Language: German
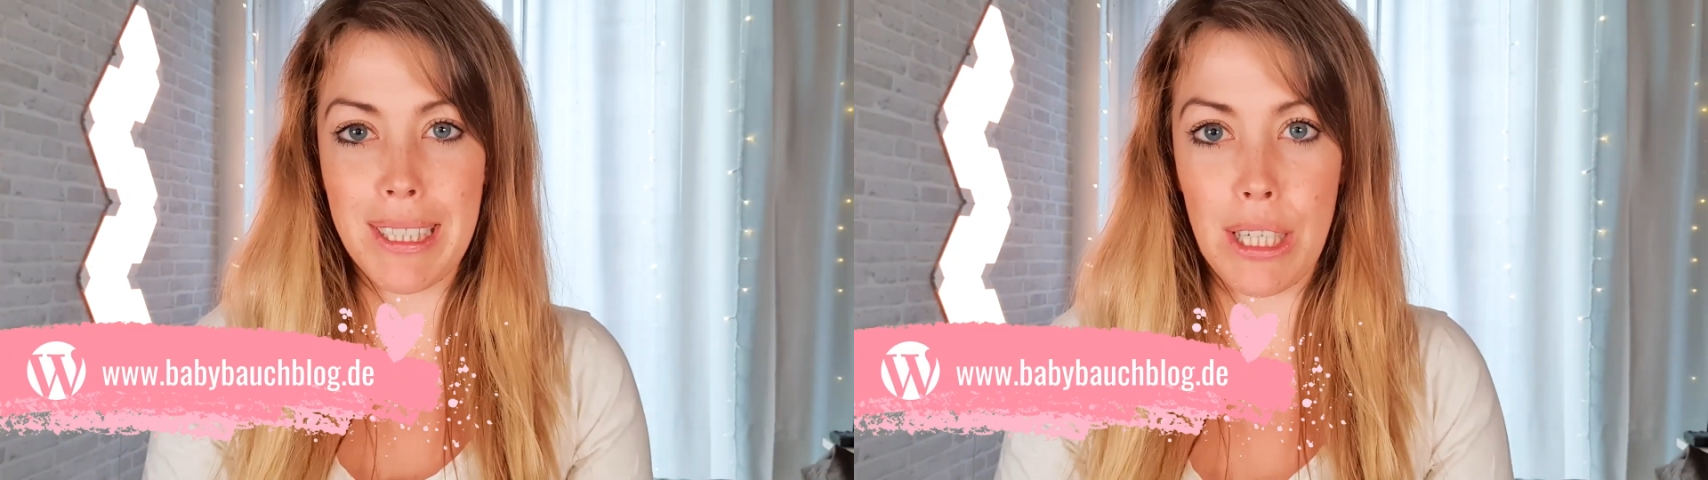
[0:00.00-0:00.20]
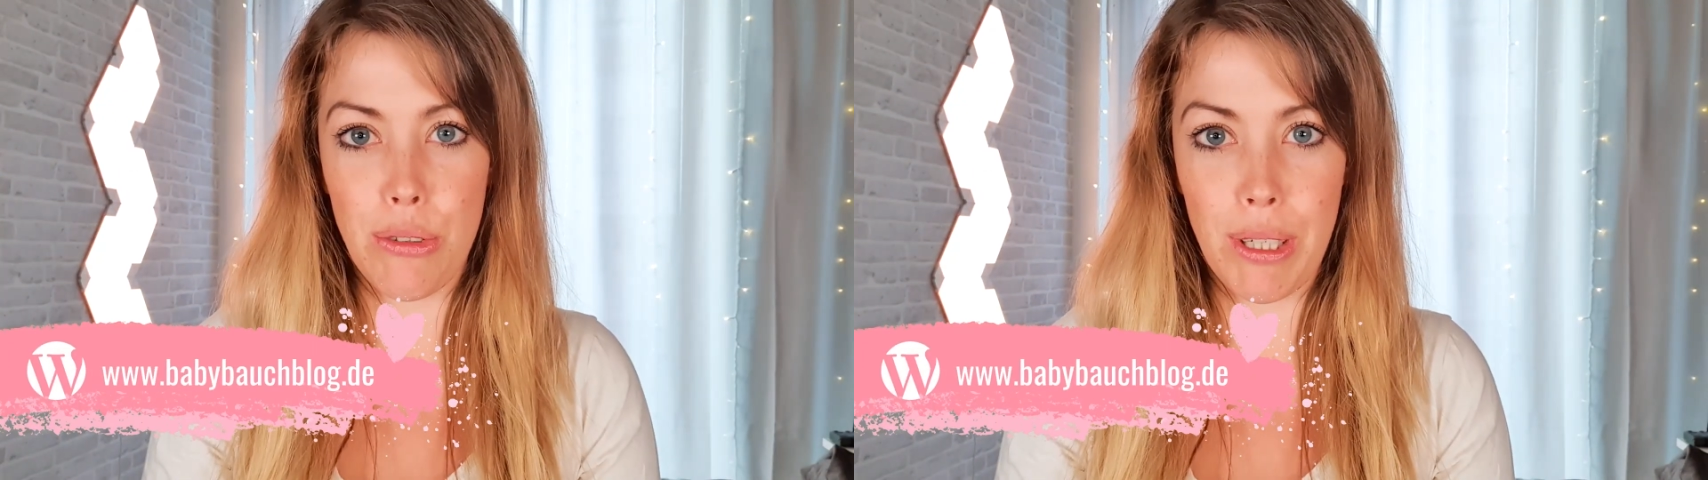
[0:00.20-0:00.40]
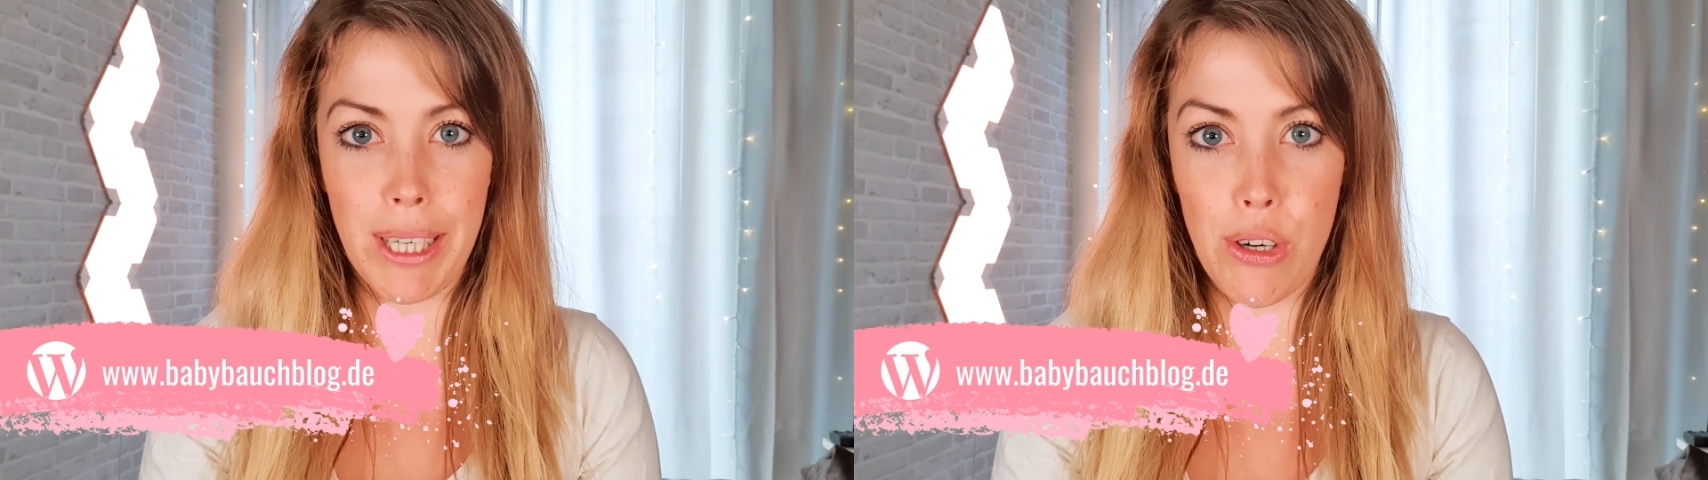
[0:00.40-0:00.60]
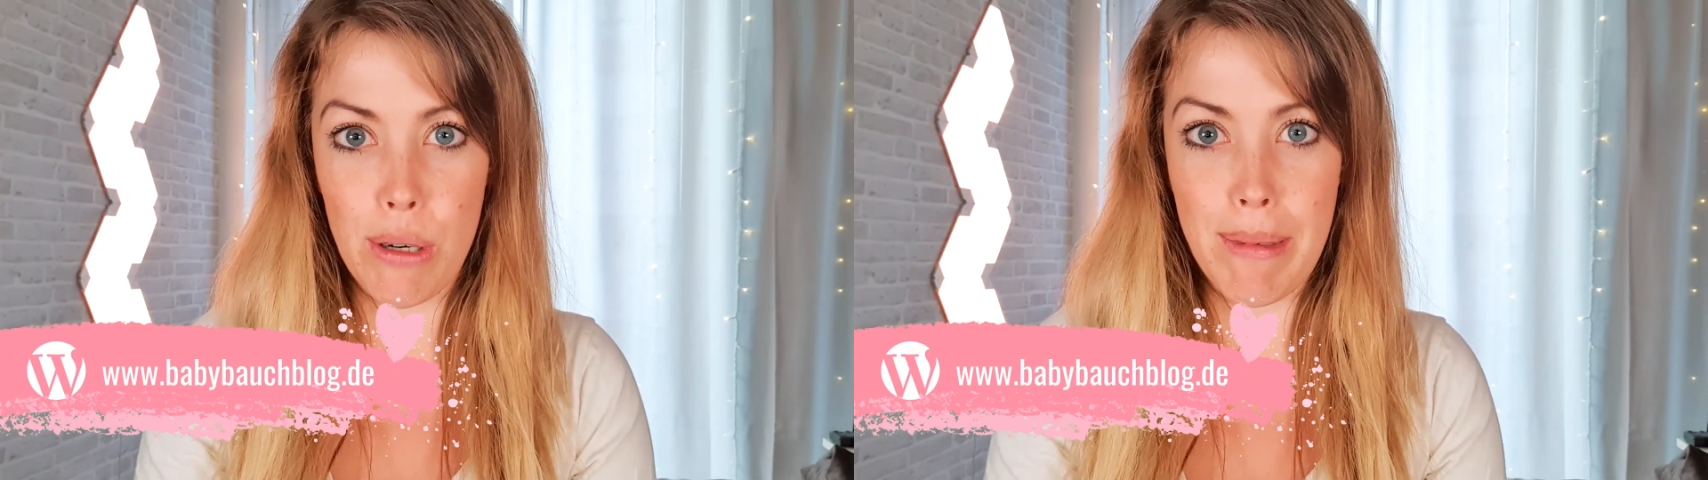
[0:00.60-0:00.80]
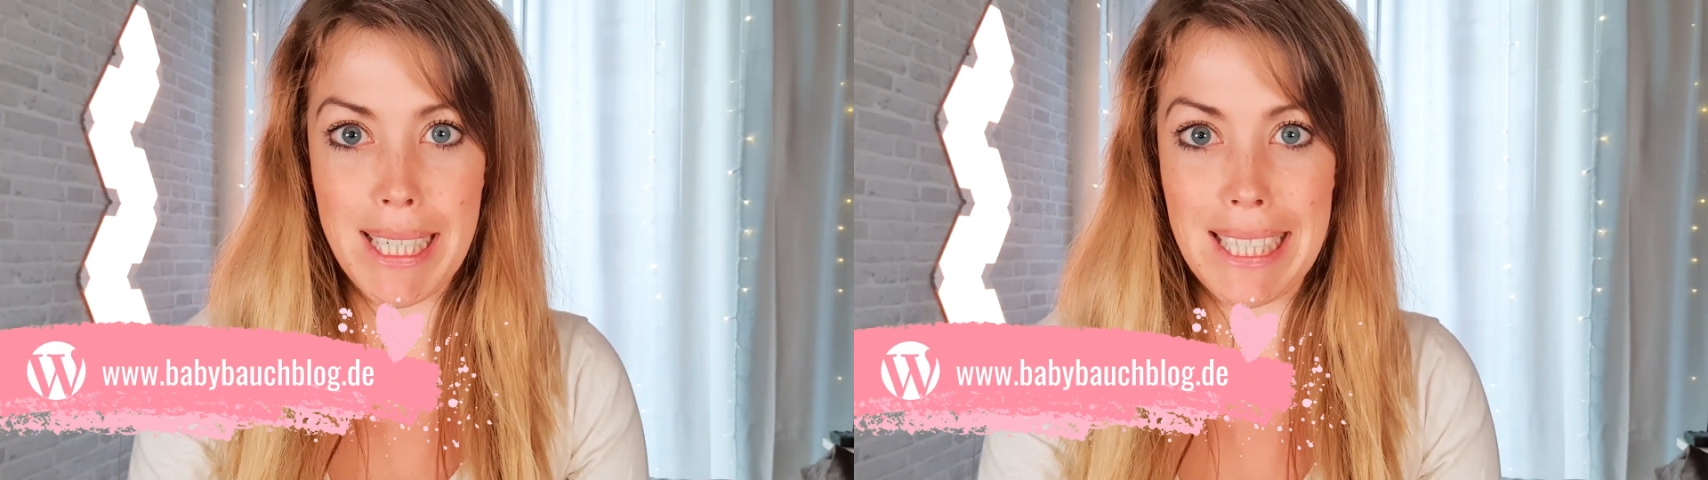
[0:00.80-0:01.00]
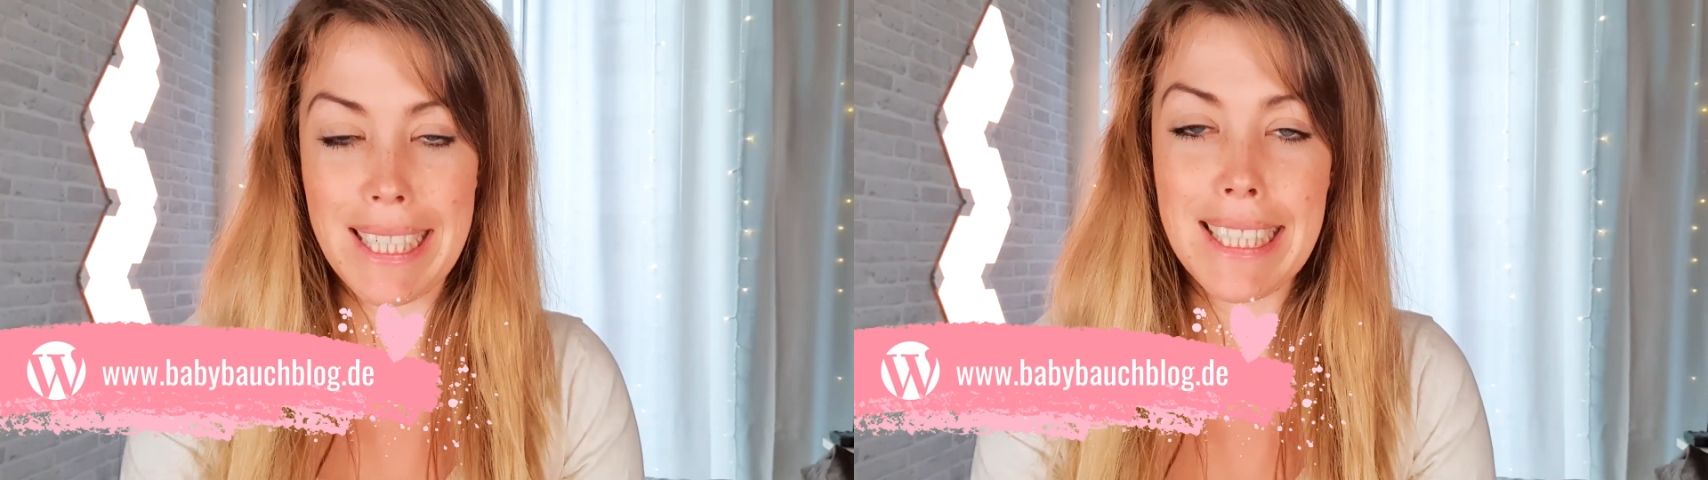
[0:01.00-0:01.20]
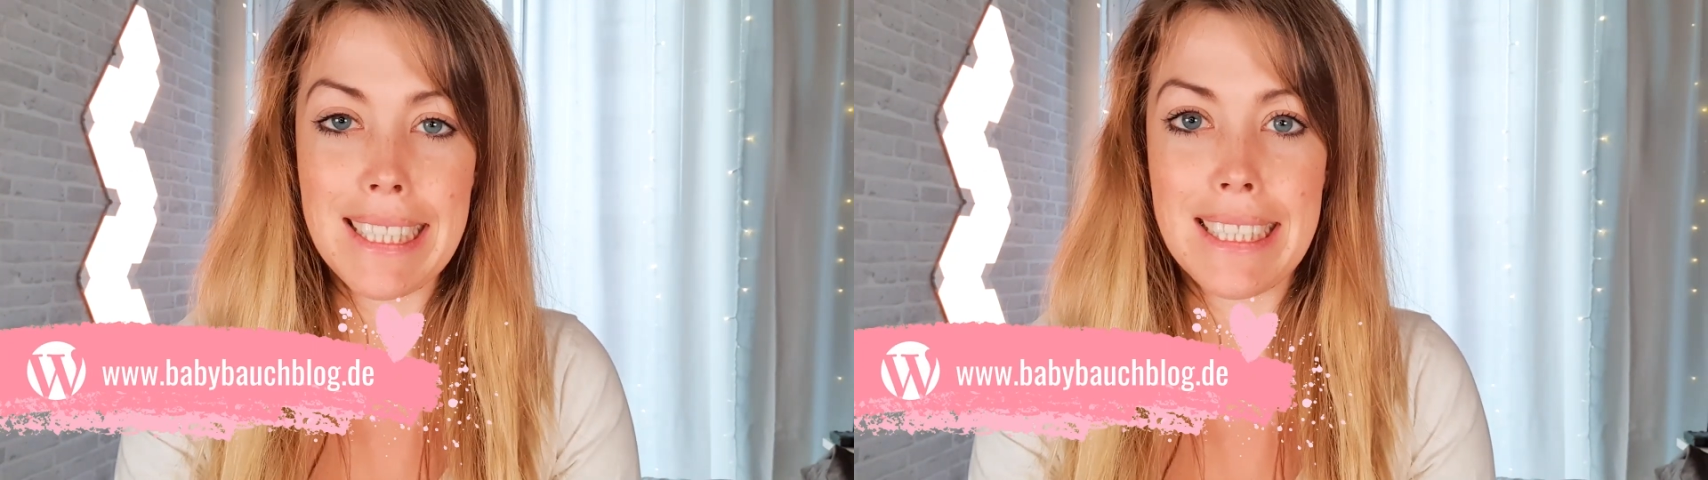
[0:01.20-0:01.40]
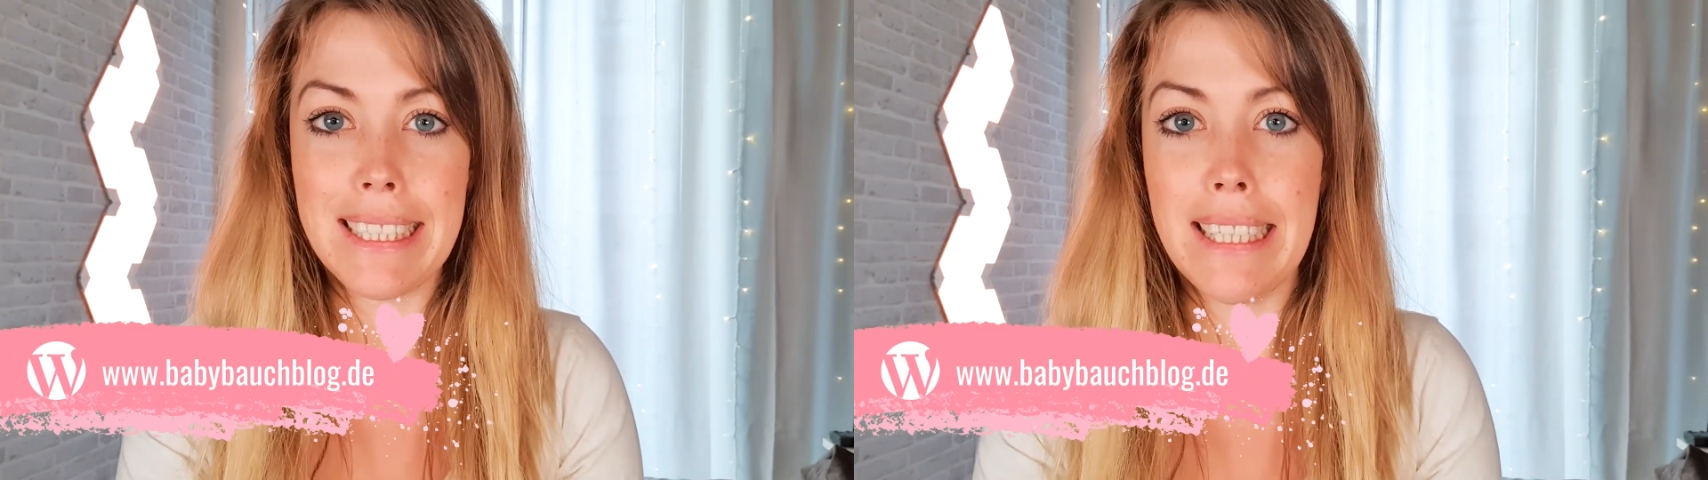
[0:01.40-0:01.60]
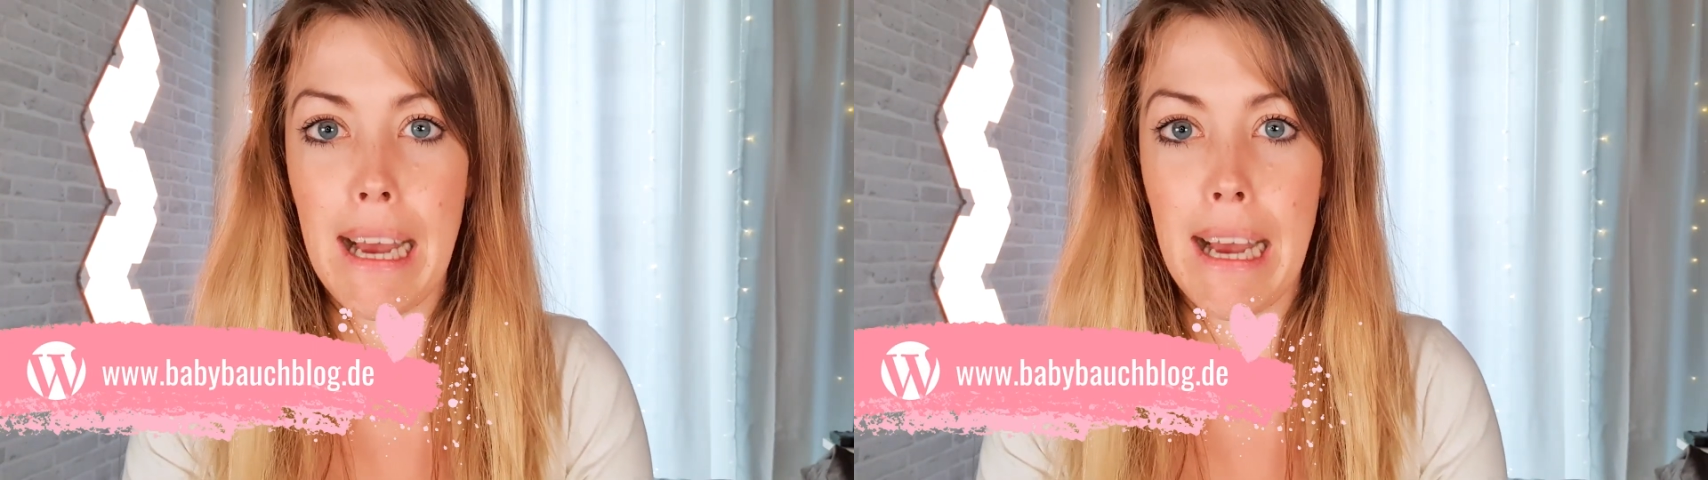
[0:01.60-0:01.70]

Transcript: natürlich auch immer die Links, ne?